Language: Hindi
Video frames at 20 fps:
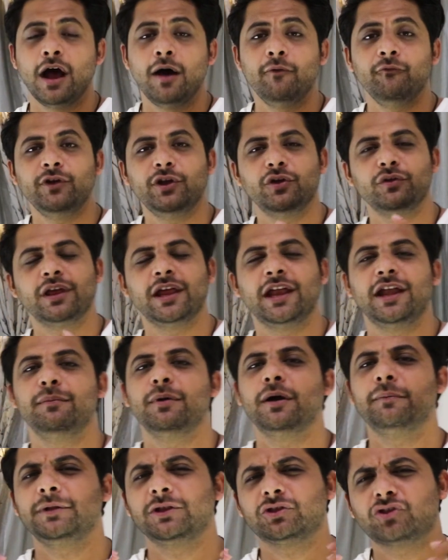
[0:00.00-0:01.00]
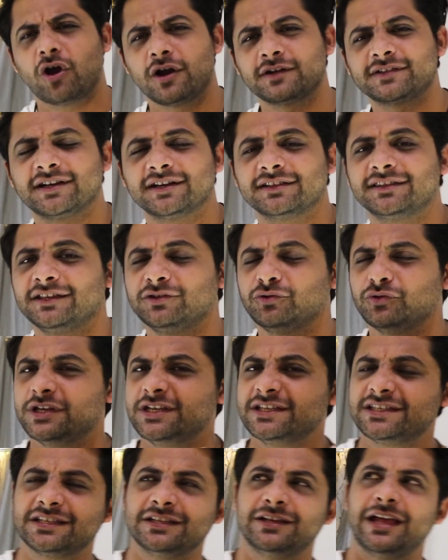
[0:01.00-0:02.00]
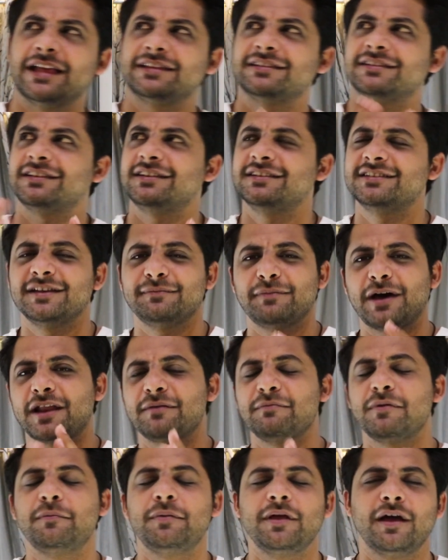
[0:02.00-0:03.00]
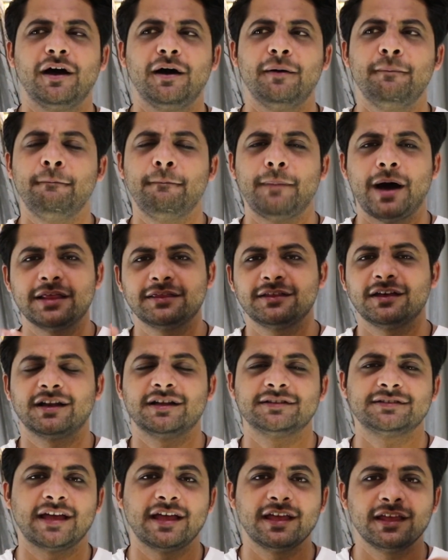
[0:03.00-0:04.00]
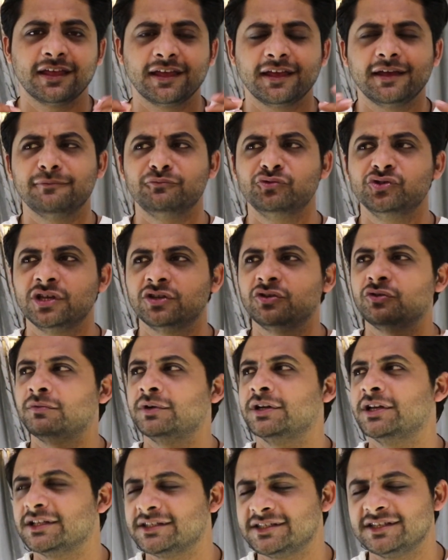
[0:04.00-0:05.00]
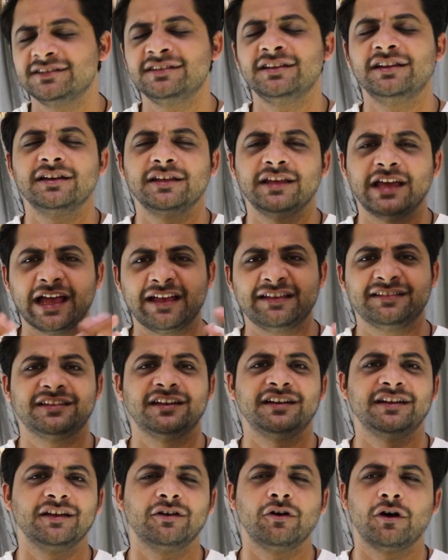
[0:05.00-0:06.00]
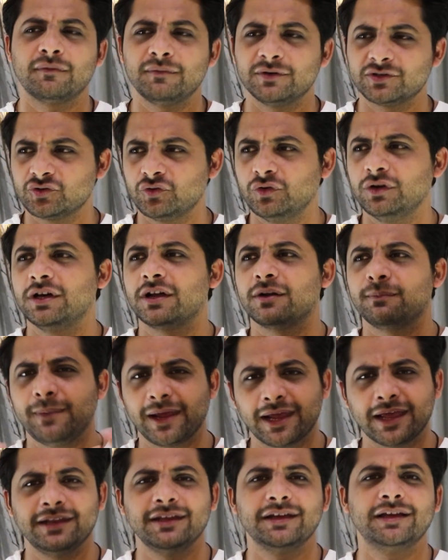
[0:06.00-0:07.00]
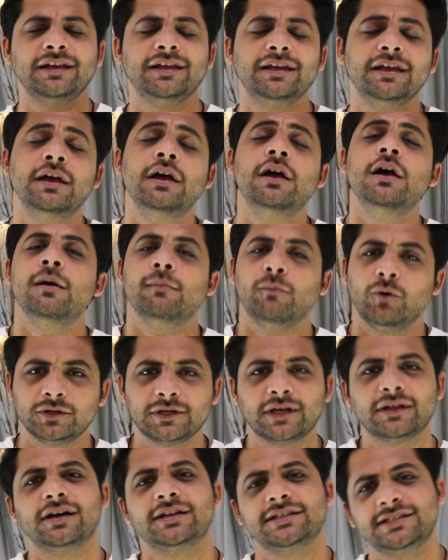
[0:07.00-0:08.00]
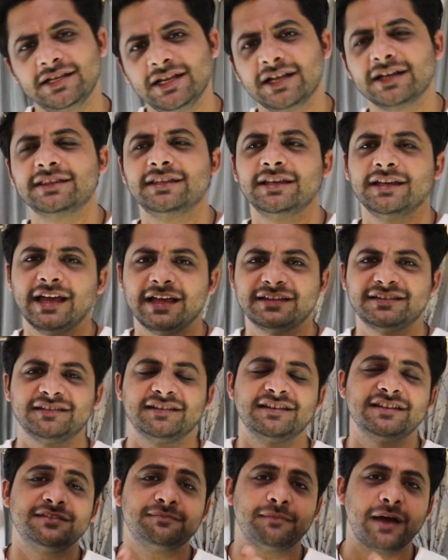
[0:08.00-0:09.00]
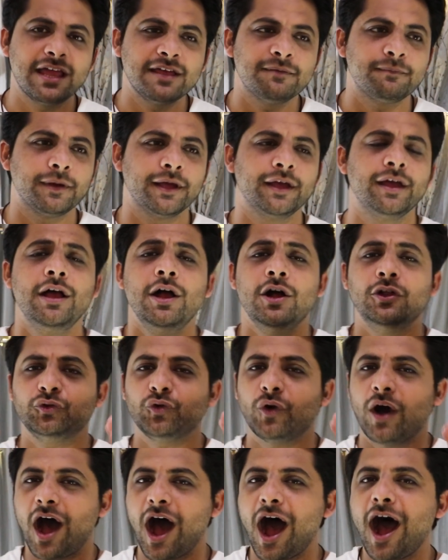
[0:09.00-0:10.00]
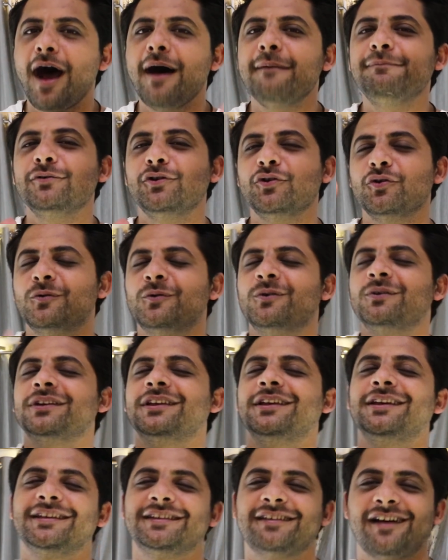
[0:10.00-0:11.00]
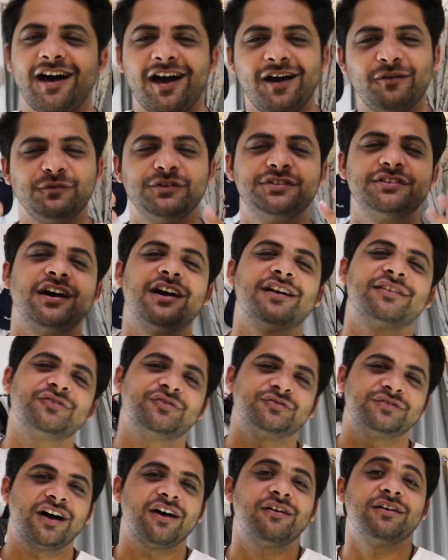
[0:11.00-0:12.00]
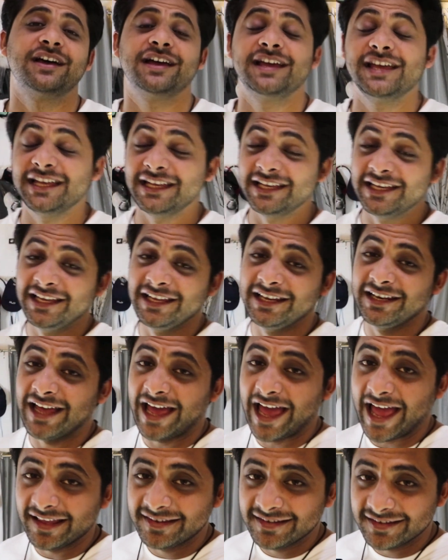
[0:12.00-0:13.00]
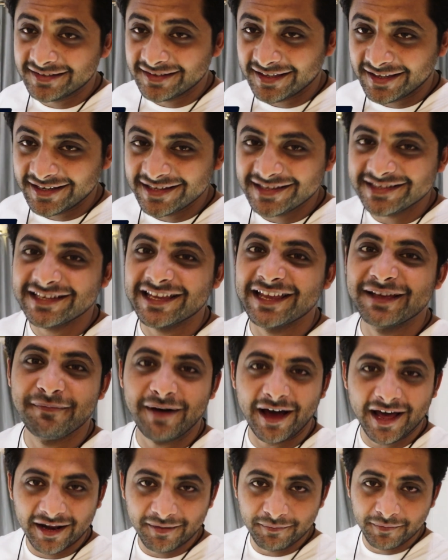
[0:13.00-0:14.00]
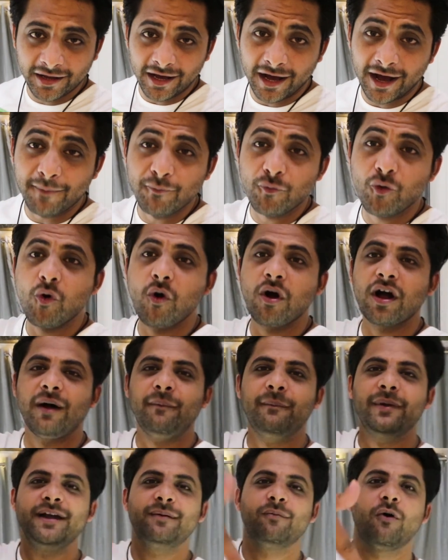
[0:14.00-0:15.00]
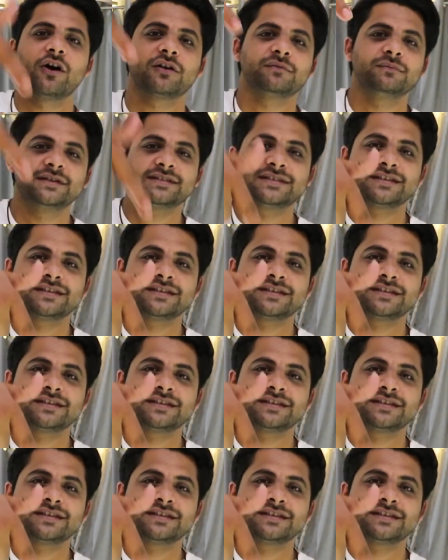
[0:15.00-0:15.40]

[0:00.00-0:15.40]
हम वीडियो के एंड में अपने थॉट्स रखते हैं तो इस एसेसरीज के बारे में भी हम बात करना चाहेंगे मुझे तो बड़ी अच्छी सी लगी एस्थेटिक और मस्कुलर मैकेनिकली बहुत ज्यादा अच्छी लगती है एसेसरीज बाइक पे तो आप लोगों के क्या विचार सुझाव है इन एसेसरीज के बारे में हमको कमेंट बॉक्स में